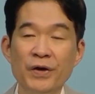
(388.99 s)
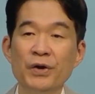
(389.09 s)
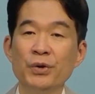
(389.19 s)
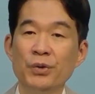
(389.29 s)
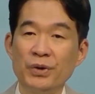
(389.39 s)

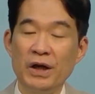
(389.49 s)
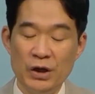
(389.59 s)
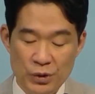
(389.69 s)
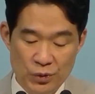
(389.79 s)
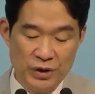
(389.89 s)

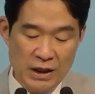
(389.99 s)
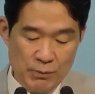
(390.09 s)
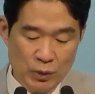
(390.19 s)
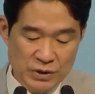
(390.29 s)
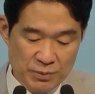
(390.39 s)
요게 요기에
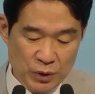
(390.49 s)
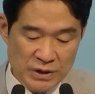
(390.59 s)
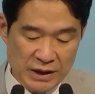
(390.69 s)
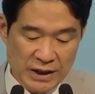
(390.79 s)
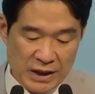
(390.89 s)
모습
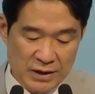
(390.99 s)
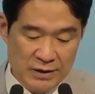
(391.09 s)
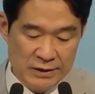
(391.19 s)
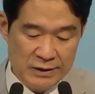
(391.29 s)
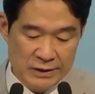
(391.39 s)
묘사돼
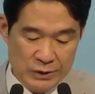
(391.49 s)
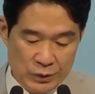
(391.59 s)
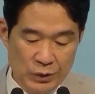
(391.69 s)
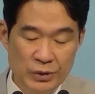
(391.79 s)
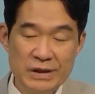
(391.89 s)
있는
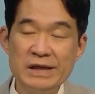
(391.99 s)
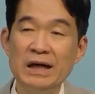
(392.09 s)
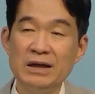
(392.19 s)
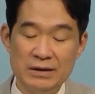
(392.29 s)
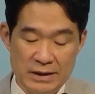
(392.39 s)
요
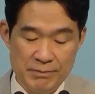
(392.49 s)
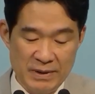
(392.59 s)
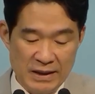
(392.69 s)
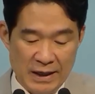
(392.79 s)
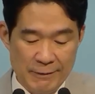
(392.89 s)

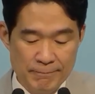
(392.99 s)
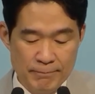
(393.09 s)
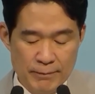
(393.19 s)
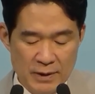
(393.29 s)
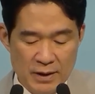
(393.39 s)
이야기들입니다.
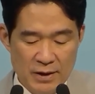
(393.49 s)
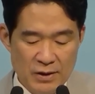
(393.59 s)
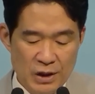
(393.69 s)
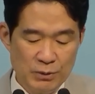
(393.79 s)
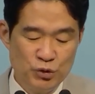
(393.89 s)

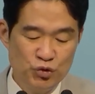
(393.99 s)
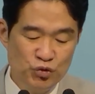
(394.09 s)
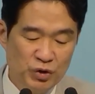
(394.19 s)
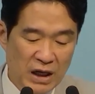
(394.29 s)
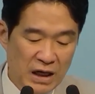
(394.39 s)
여러분
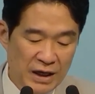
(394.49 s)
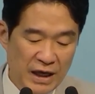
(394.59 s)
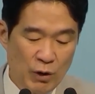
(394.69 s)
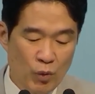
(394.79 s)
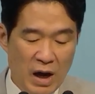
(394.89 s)

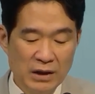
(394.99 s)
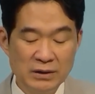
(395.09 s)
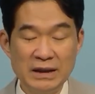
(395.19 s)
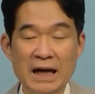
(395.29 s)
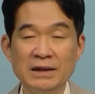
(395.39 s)
유다의
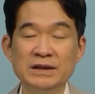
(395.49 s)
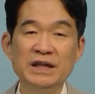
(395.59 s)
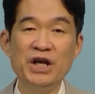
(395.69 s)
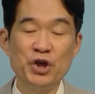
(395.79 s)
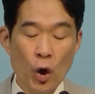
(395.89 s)
왕은
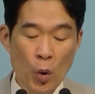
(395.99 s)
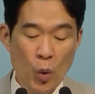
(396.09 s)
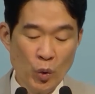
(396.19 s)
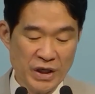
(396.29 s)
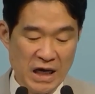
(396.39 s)
당시에
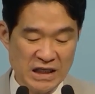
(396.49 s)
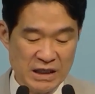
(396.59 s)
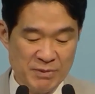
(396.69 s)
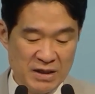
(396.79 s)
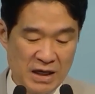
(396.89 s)

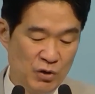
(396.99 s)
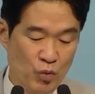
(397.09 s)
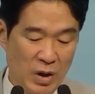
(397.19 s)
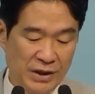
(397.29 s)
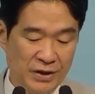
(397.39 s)
여호야김이라는
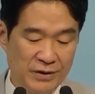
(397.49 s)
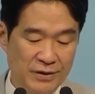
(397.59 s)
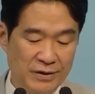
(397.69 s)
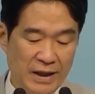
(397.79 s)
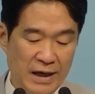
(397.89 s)

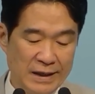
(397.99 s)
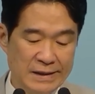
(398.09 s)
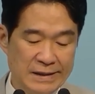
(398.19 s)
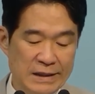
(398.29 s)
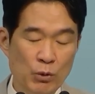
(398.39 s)
왕이었는데
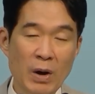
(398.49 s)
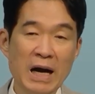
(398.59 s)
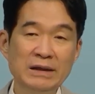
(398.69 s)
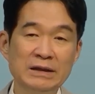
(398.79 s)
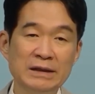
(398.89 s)
이
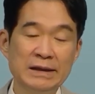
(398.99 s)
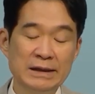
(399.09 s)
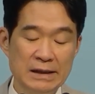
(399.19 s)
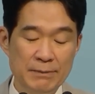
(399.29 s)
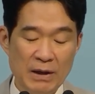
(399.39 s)
왕은
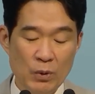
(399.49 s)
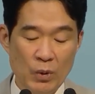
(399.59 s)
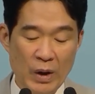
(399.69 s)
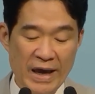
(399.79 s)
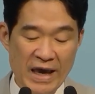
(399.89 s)

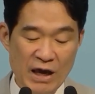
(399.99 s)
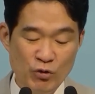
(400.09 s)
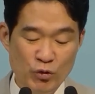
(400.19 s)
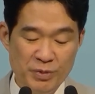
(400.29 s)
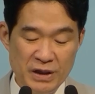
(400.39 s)
바로
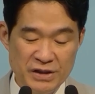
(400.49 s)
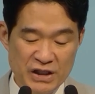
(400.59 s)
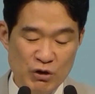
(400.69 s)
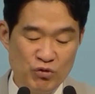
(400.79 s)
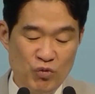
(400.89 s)
애굽이
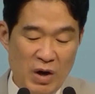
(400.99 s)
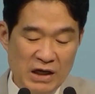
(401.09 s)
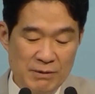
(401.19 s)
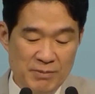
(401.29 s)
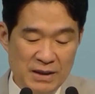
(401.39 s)
세운
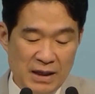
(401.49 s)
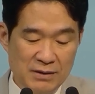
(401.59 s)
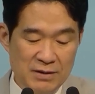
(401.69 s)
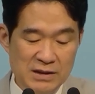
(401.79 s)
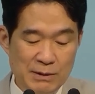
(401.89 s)
왕입니다.
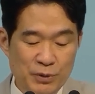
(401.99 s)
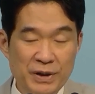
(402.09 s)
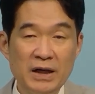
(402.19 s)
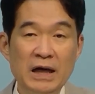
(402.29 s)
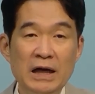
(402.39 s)
그러다
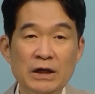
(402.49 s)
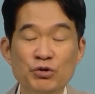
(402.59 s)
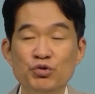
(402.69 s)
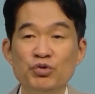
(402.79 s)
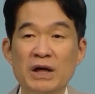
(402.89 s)
보니까
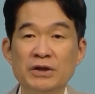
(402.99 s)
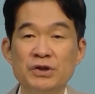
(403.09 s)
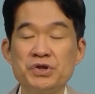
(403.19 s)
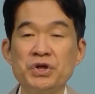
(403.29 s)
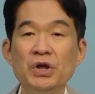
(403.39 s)

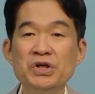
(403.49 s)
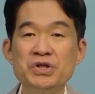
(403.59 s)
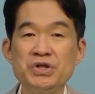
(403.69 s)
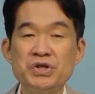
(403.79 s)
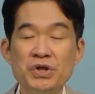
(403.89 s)
유다는
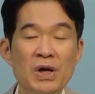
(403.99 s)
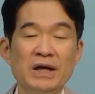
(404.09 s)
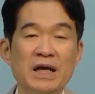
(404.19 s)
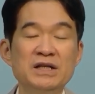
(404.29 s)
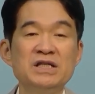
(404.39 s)

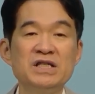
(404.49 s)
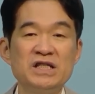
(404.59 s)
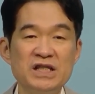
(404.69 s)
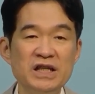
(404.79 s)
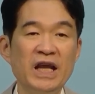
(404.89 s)
철저하게
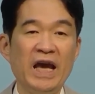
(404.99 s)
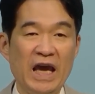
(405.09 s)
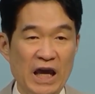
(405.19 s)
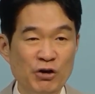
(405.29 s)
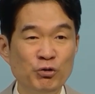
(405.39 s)

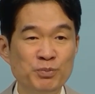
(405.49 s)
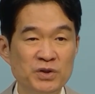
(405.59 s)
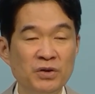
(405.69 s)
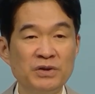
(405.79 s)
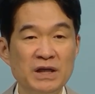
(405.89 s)
친애굽
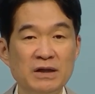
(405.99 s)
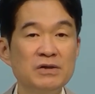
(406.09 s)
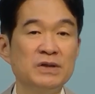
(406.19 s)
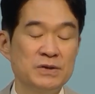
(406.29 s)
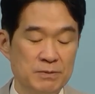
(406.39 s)
정책을
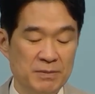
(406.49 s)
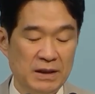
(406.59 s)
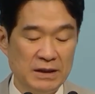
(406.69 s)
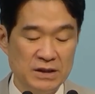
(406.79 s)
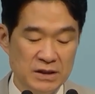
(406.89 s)

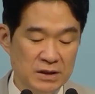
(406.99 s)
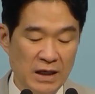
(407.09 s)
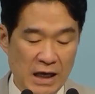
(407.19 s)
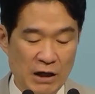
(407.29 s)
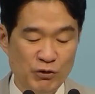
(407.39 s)
썼습니다.
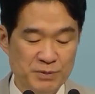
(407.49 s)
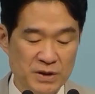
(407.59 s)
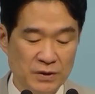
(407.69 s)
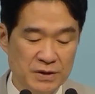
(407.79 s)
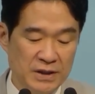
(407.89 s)
친애굽
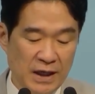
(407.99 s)
정책.